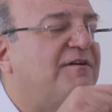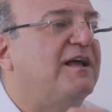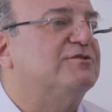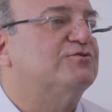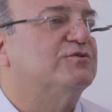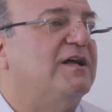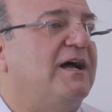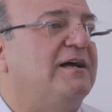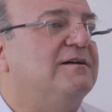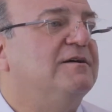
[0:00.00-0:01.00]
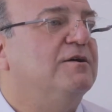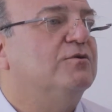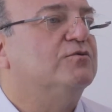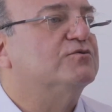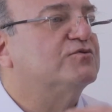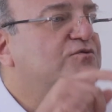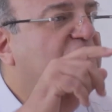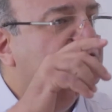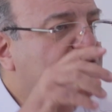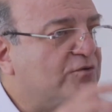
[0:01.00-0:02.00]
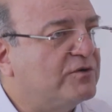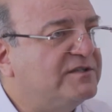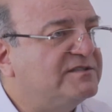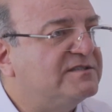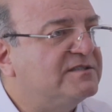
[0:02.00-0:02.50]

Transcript: vai ajudar com sugestões